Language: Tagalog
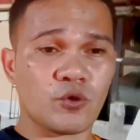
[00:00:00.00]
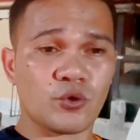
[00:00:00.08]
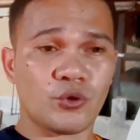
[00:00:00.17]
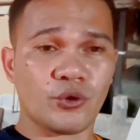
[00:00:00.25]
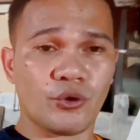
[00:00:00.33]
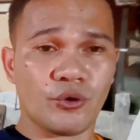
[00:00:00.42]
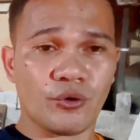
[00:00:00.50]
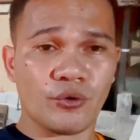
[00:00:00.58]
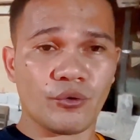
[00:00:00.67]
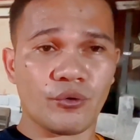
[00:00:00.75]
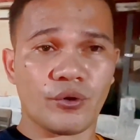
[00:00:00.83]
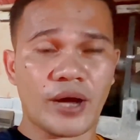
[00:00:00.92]
yung
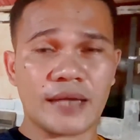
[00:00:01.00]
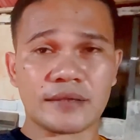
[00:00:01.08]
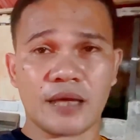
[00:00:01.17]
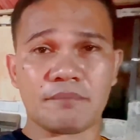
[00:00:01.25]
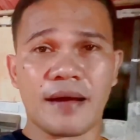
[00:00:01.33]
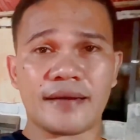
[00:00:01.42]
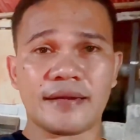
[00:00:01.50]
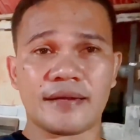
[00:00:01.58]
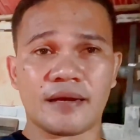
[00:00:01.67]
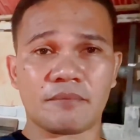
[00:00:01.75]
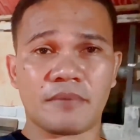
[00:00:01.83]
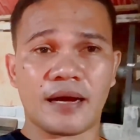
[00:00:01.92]
antibody
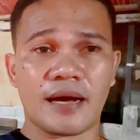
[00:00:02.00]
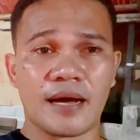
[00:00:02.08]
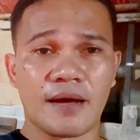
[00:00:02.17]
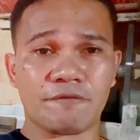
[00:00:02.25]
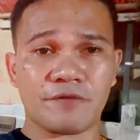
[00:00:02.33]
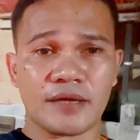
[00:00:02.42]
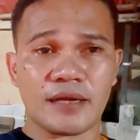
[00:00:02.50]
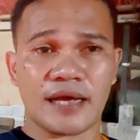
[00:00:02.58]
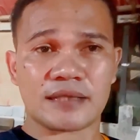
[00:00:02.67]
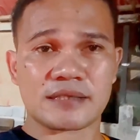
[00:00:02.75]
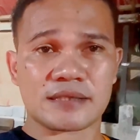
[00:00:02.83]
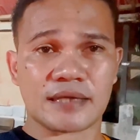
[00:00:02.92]
ng mga
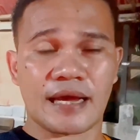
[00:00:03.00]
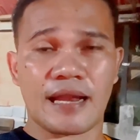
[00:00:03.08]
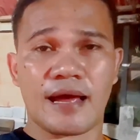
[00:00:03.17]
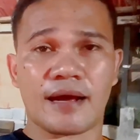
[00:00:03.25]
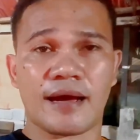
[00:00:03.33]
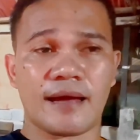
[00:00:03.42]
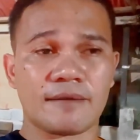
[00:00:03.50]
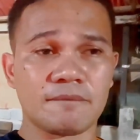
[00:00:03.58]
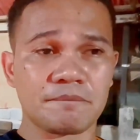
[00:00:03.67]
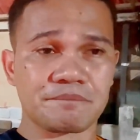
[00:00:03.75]
piglets, kailangan